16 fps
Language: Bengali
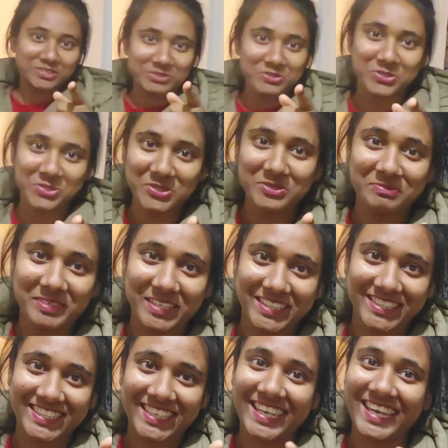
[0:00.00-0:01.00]
কিন্তু শুনবেন
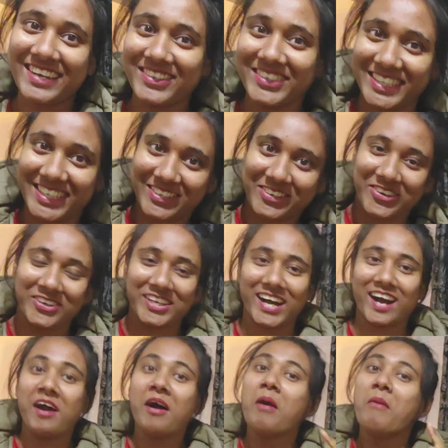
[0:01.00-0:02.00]
যে কেন এটা খোলা
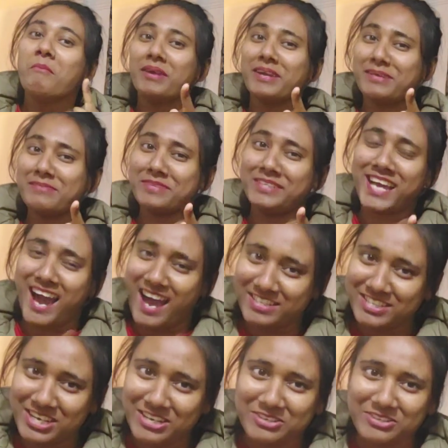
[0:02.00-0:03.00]
বাট আমি এটা
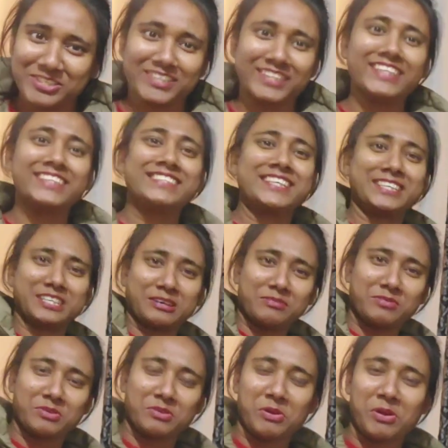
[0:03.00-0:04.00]
আশা করিনি যে এটা
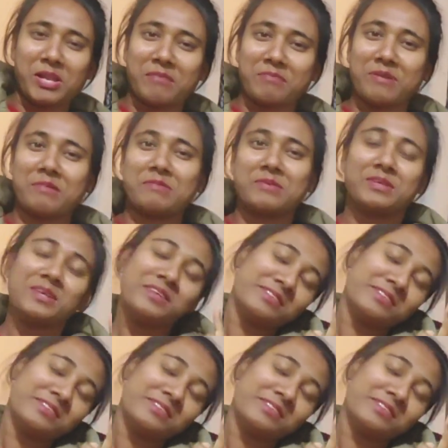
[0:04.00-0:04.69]
আমি খোলা পাবো